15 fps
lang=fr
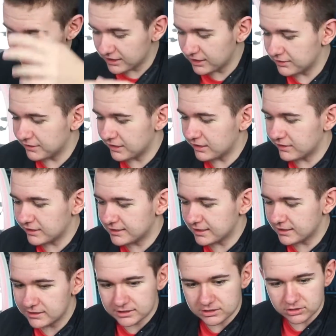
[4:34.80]
raser avec
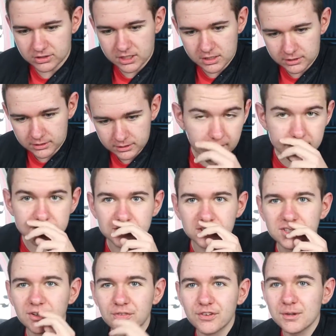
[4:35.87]
cette distance-là. Est-ce que
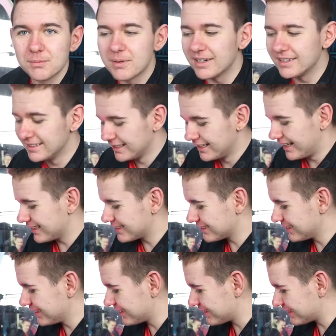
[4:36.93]
je le fais ou pas
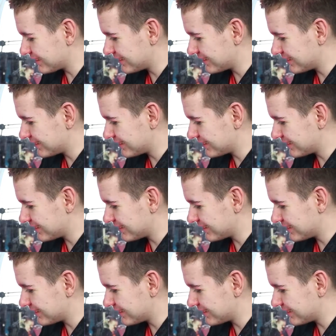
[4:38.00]
Attendez,